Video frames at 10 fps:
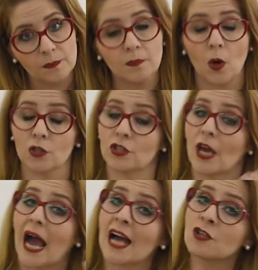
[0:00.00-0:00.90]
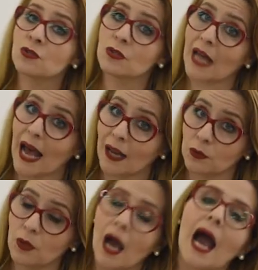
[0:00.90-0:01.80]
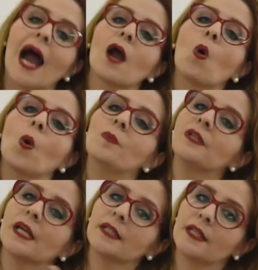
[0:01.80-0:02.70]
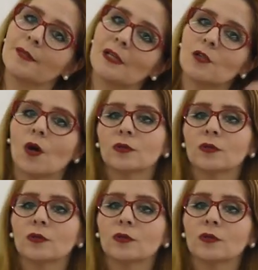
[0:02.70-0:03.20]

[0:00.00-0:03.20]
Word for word: Pode ajudá-lo a compreender melhor